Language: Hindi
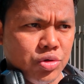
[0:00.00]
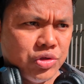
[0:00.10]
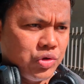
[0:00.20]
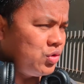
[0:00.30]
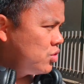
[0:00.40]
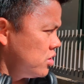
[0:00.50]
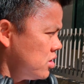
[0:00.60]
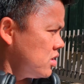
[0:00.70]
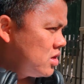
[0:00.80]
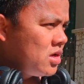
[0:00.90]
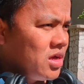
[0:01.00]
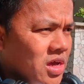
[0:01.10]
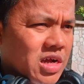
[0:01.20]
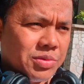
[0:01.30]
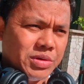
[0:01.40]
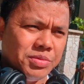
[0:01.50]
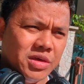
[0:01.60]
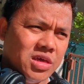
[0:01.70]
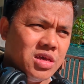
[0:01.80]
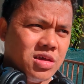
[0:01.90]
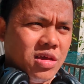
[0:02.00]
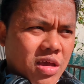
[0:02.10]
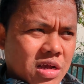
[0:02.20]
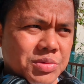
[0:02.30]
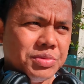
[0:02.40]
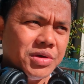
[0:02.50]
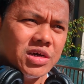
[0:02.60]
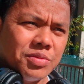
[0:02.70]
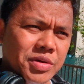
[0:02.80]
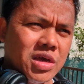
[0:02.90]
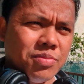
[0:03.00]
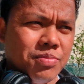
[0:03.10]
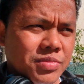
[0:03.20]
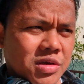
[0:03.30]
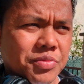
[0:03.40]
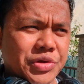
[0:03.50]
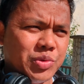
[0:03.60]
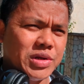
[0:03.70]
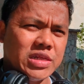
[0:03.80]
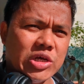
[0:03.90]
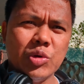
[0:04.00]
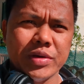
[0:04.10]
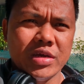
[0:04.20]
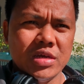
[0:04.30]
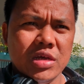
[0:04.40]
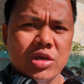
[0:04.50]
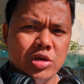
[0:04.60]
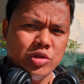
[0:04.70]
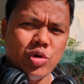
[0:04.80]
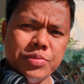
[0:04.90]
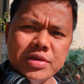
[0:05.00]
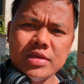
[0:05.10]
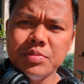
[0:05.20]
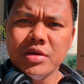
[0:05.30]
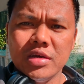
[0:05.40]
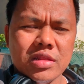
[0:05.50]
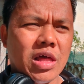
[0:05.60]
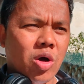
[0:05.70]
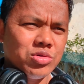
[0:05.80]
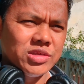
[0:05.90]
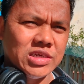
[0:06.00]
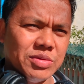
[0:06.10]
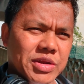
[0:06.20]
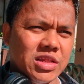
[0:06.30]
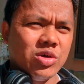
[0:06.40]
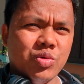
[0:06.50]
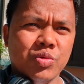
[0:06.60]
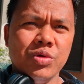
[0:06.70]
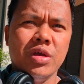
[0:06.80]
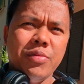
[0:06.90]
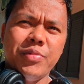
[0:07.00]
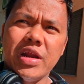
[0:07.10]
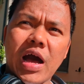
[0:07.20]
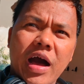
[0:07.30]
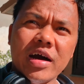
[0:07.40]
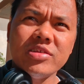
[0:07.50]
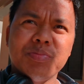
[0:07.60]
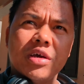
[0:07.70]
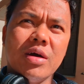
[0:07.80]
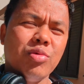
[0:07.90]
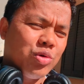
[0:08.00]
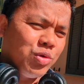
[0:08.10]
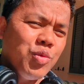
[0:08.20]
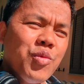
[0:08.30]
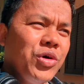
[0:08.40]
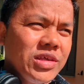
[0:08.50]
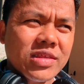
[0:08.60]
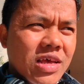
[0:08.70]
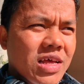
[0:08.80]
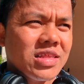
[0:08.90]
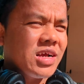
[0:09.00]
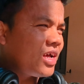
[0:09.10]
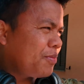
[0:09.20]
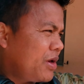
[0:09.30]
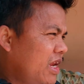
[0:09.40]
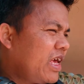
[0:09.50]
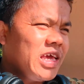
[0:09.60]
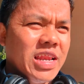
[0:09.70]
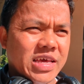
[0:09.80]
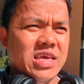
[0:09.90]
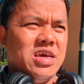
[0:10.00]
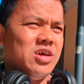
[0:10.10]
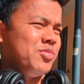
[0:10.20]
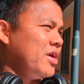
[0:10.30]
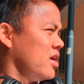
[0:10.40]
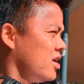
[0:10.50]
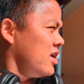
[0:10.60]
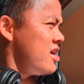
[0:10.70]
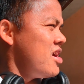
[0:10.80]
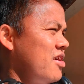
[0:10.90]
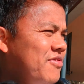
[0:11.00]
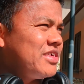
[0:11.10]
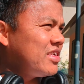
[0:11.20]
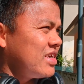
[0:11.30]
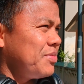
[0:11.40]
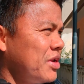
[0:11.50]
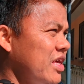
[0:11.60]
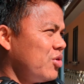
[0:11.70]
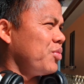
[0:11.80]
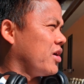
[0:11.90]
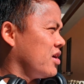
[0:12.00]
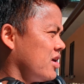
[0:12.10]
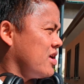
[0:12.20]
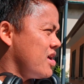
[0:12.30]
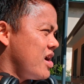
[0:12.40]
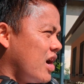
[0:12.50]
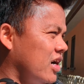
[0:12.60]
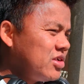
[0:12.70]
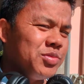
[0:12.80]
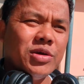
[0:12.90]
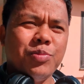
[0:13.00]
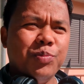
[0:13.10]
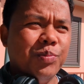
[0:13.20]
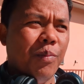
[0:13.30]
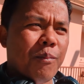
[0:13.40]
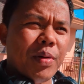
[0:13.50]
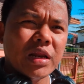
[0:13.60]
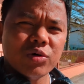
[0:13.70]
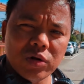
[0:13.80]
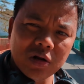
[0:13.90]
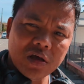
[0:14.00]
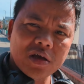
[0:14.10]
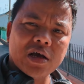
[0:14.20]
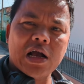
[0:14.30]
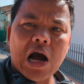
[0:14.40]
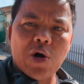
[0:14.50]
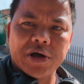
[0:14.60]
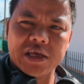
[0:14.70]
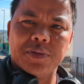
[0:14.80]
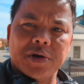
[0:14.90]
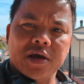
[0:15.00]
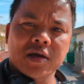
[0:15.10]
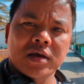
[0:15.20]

दोस्तों कभी भी कभी भी अगर मैं वीडियो बनाता हूँ मैं तो हमेशा मैं टाउन सिटी में रहता हूँ पर आज मैं आप लोग को वैसा जगह पे नहीं लेके आया हूँ मैं वैसा जगह पे नहीं हूँ मैं आज मैं बिल्कुल गांव एरिया में